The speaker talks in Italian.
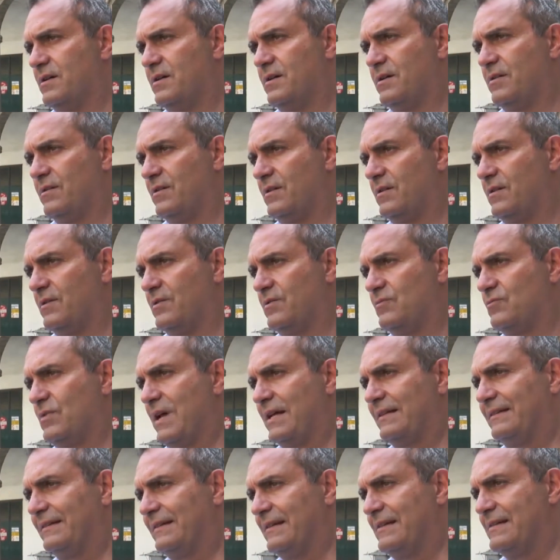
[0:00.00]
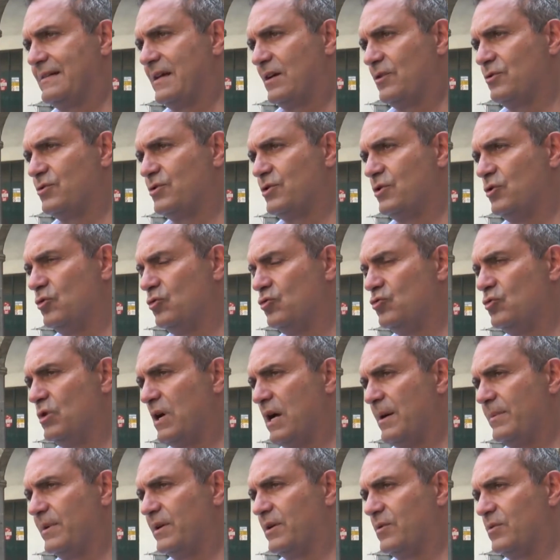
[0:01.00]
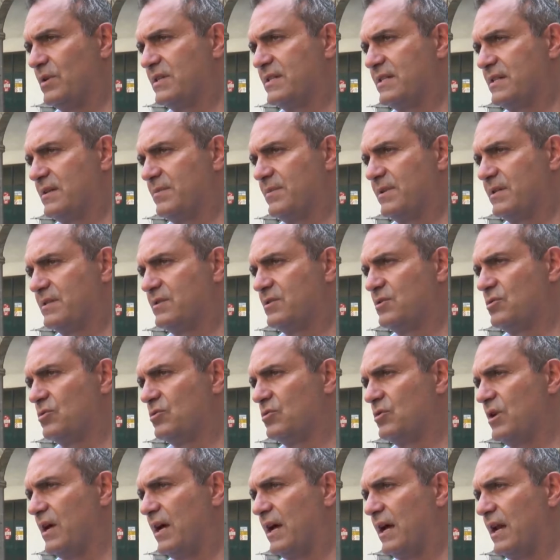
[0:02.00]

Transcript: eh, un'attesa così lunga per queste persone